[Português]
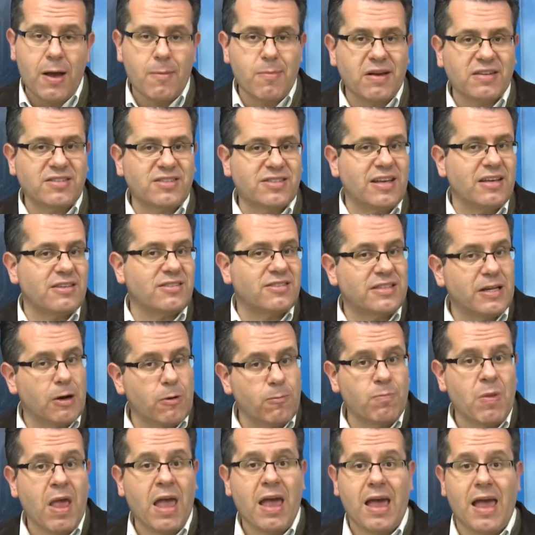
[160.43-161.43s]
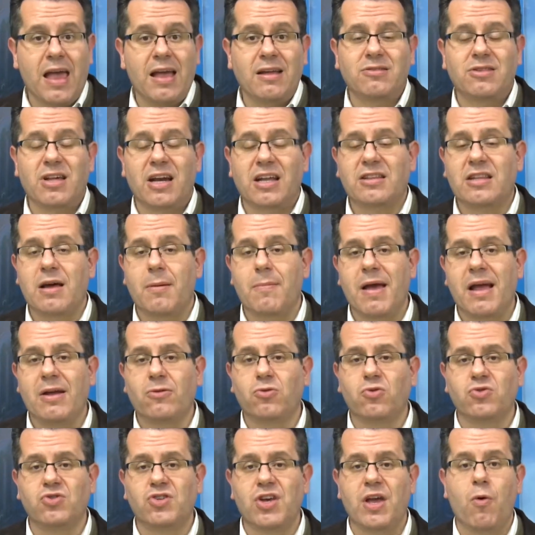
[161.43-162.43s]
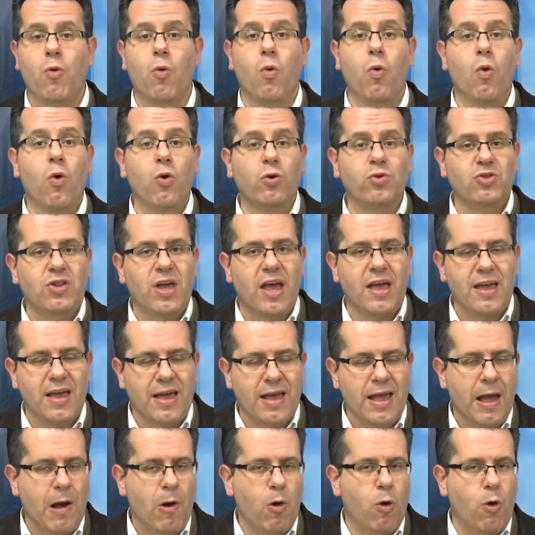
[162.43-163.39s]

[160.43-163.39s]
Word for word: mas que estão em tratamento de UTI,